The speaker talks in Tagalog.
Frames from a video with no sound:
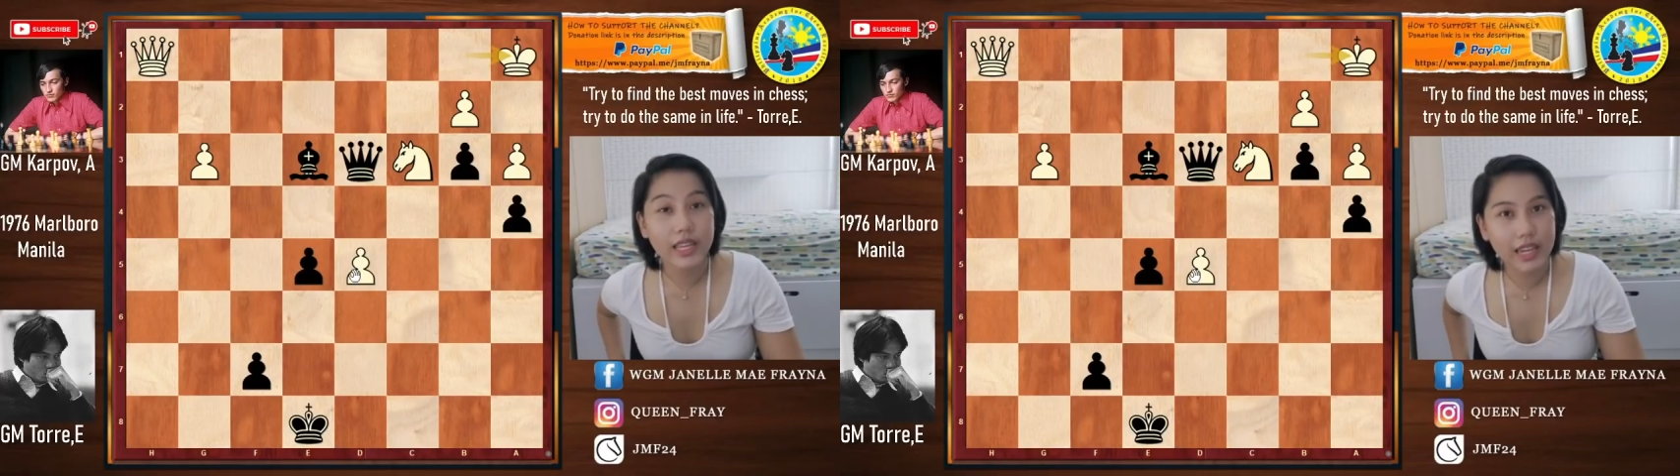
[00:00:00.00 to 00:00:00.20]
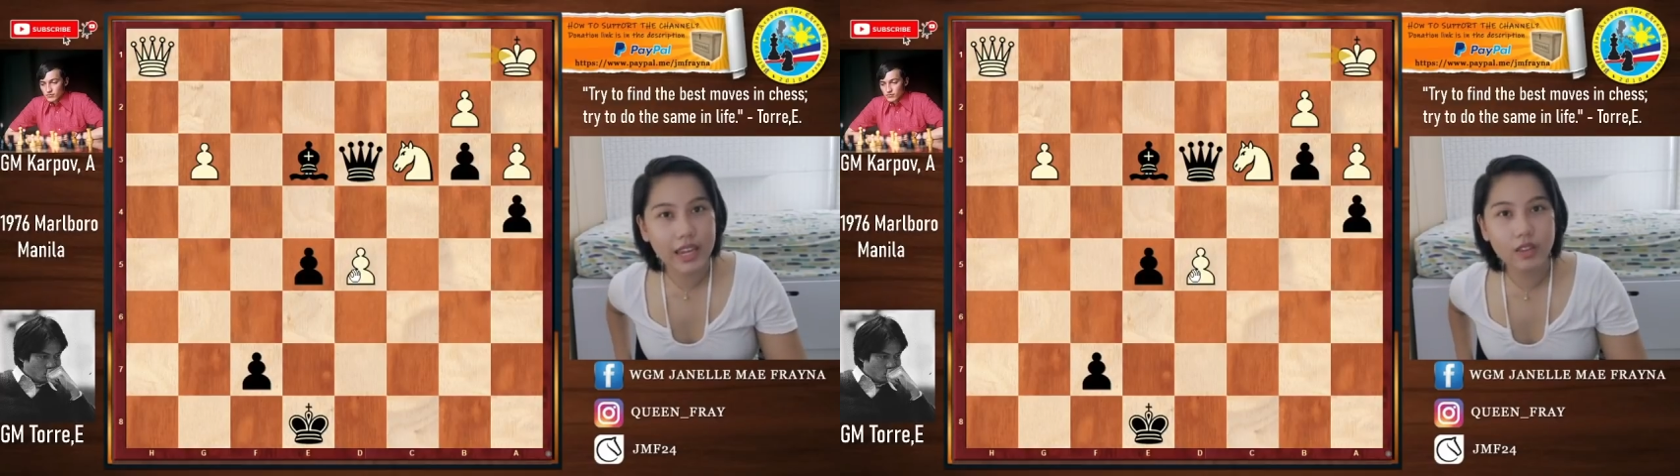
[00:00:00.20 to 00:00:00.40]

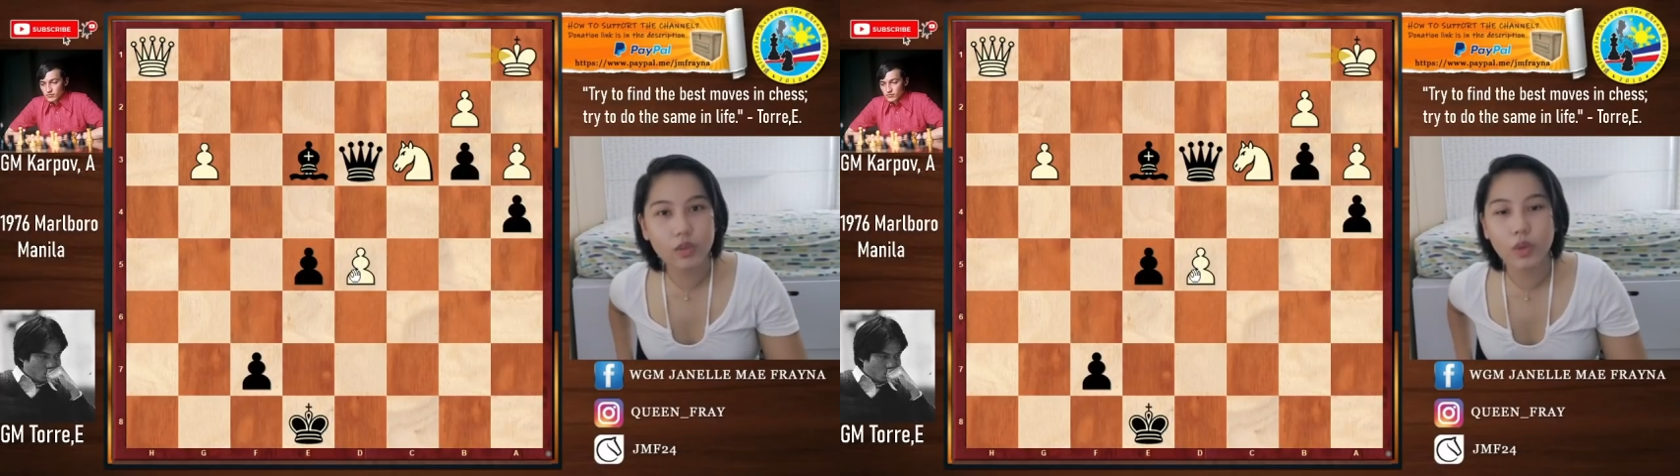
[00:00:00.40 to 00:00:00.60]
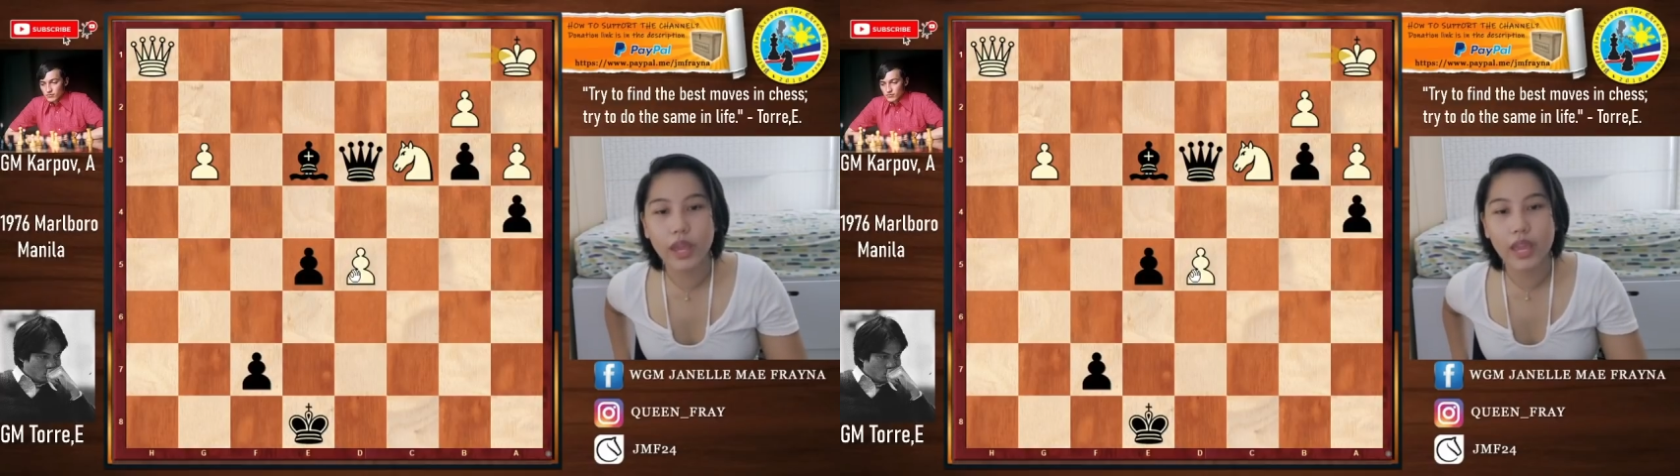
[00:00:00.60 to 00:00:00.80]
King
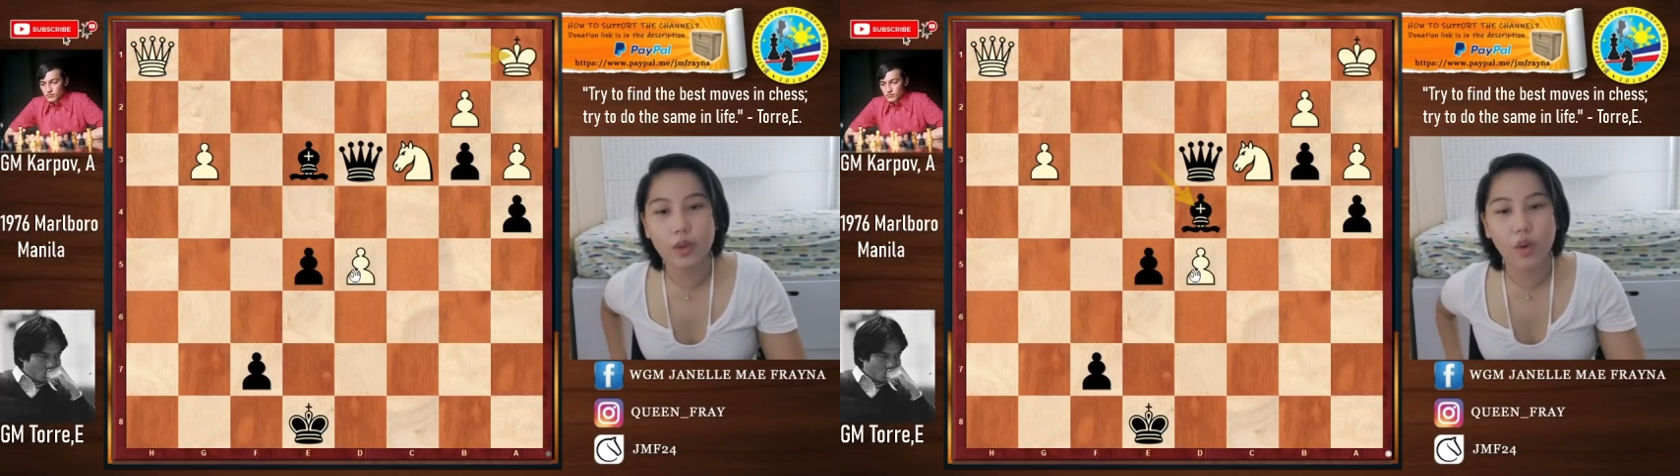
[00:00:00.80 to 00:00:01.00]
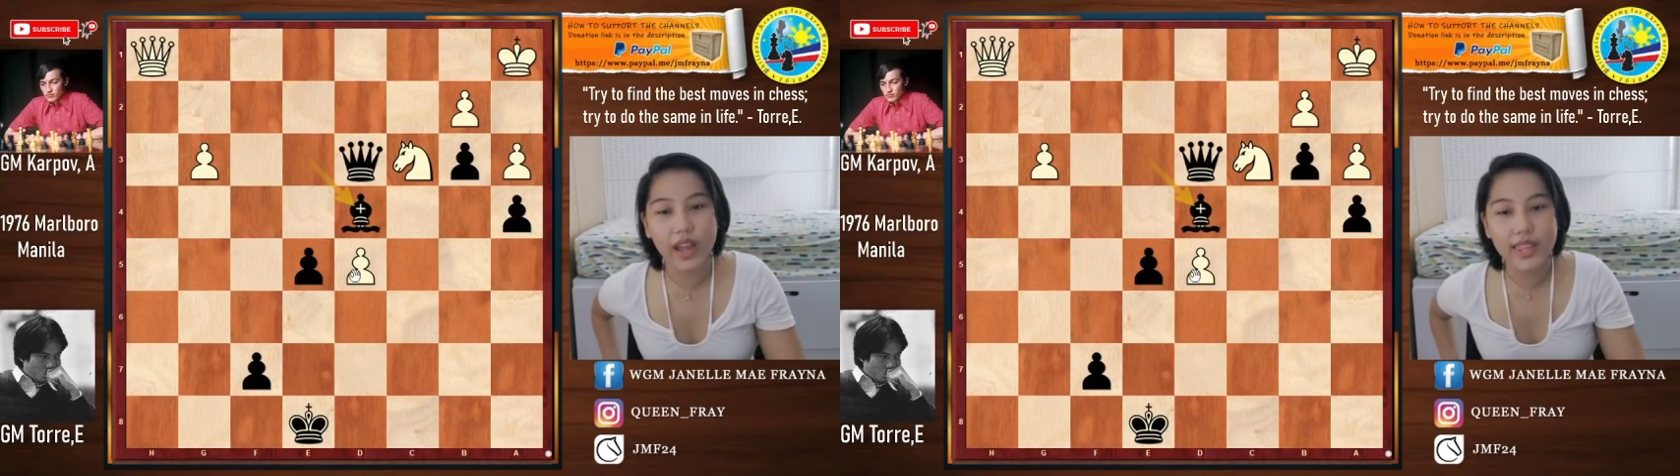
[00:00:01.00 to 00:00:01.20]
to
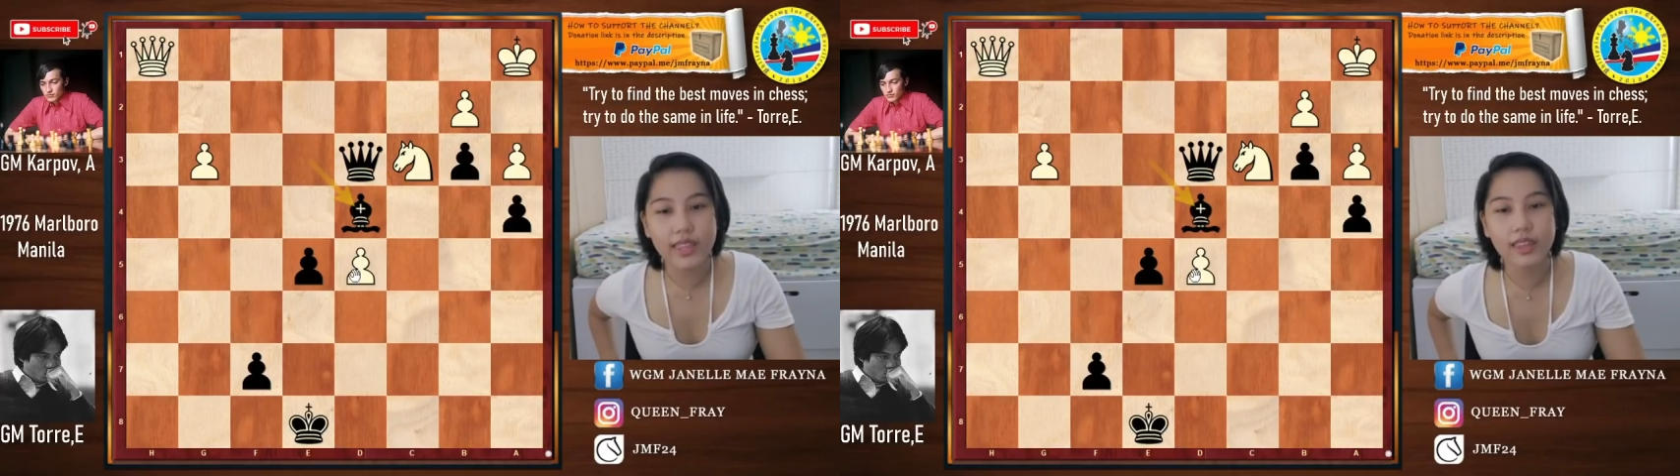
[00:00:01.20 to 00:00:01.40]
A1,